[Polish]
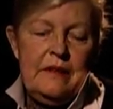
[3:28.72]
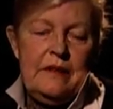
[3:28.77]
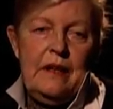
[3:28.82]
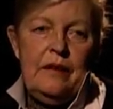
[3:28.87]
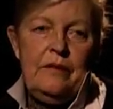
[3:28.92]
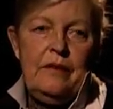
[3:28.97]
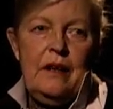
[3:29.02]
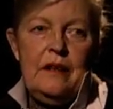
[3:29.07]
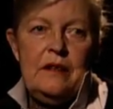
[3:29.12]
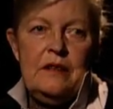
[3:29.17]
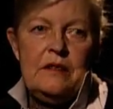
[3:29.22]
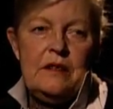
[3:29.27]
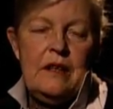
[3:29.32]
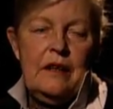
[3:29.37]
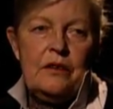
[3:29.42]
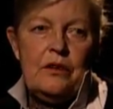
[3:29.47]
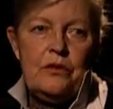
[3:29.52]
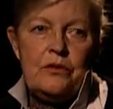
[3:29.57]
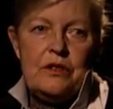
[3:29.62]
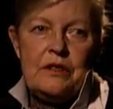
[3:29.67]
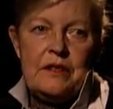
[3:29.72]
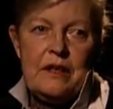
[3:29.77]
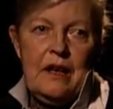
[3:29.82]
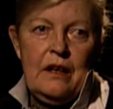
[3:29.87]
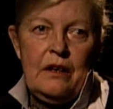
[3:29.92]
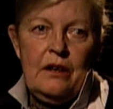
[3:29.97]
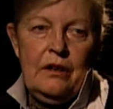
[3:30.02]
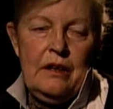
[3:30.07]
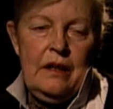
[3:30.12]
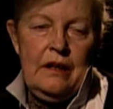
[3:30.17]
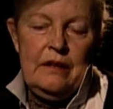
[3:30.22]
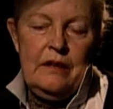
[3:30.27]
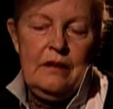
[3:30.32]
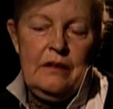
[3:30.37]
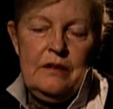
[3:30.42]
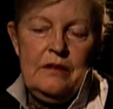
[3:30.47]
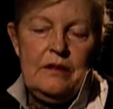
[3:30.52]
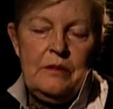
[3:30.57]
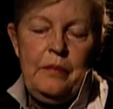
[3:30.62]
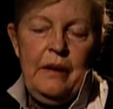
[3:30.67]
zdawali z tego wszystkiego
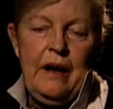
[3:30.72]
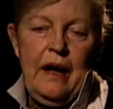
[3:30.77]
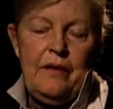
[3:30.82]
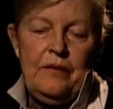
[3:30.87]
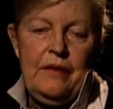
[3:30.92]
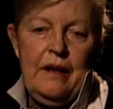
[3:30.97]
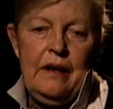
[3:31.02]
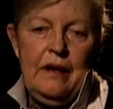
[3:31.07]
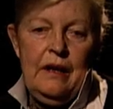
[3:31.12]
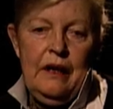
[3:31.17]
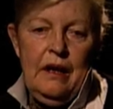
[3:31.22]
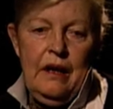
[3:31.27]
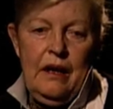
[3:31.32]
y, sprawę,